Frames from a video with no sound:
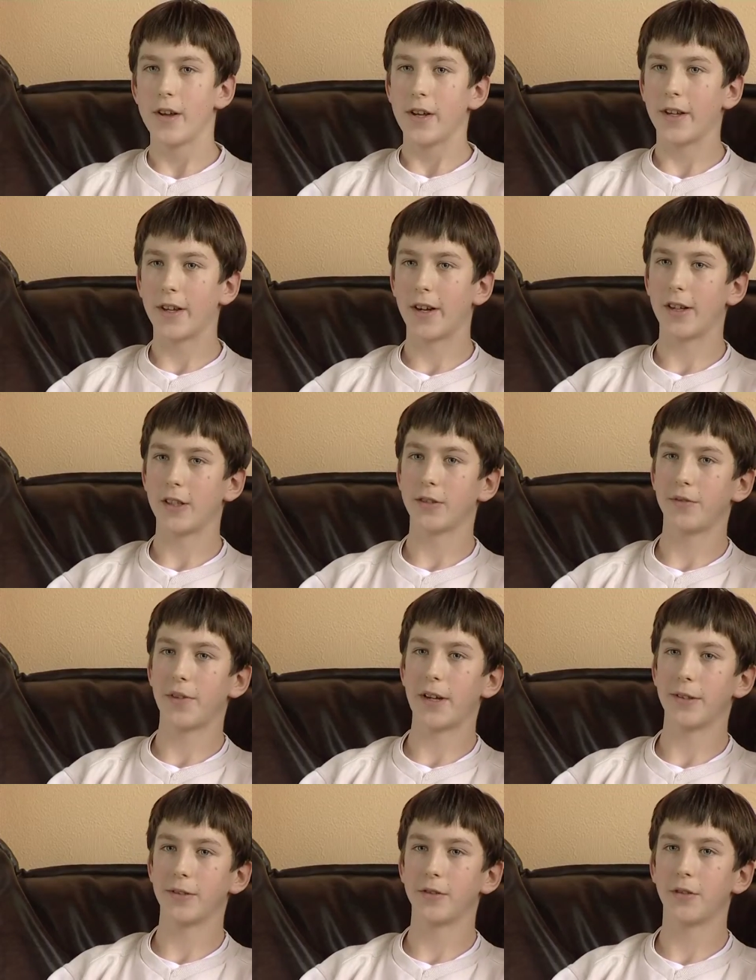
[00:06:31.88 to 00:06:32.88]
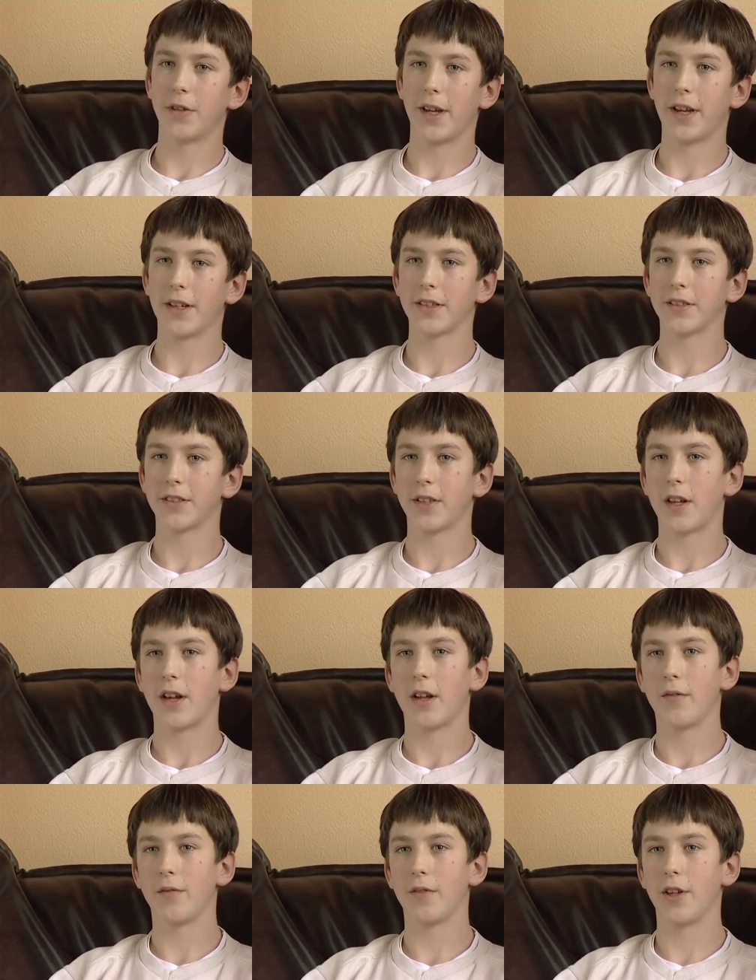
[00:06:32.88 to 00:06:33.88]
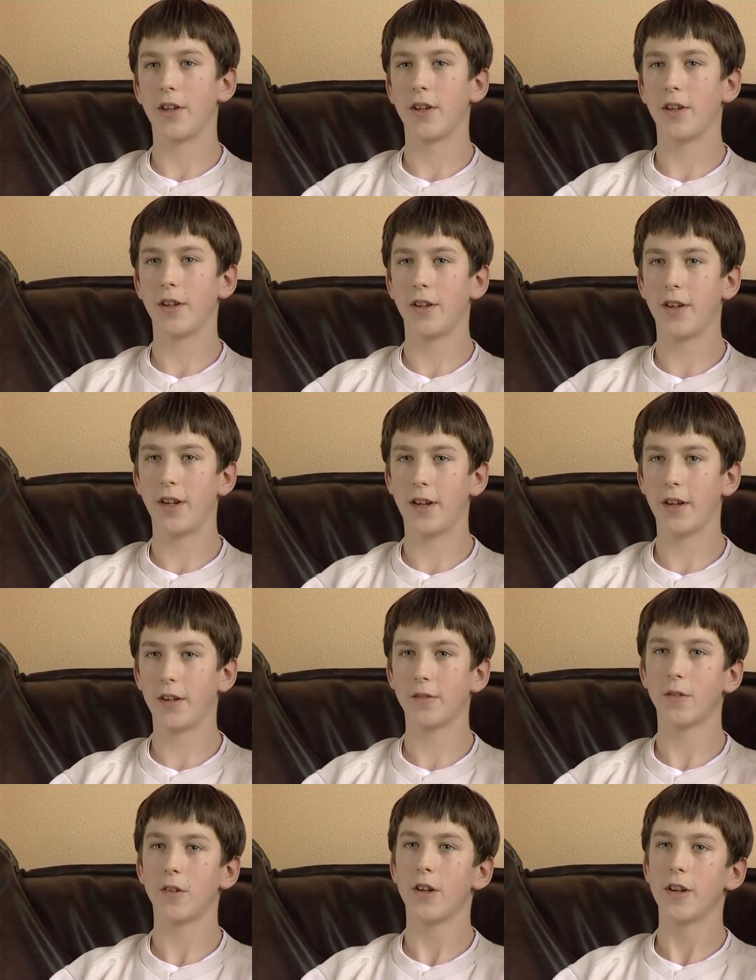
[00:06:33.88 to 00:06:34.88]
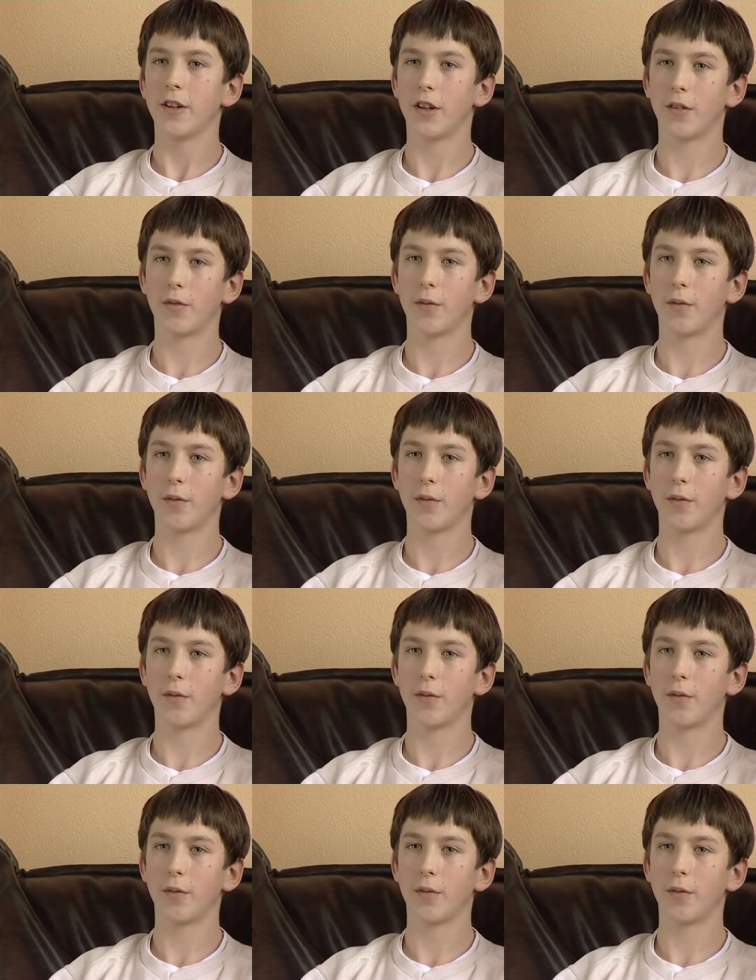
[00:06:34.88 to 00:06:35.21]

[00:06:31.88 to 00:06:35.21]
Ja, also wir hatten zuerst hatten wir die Idee, dass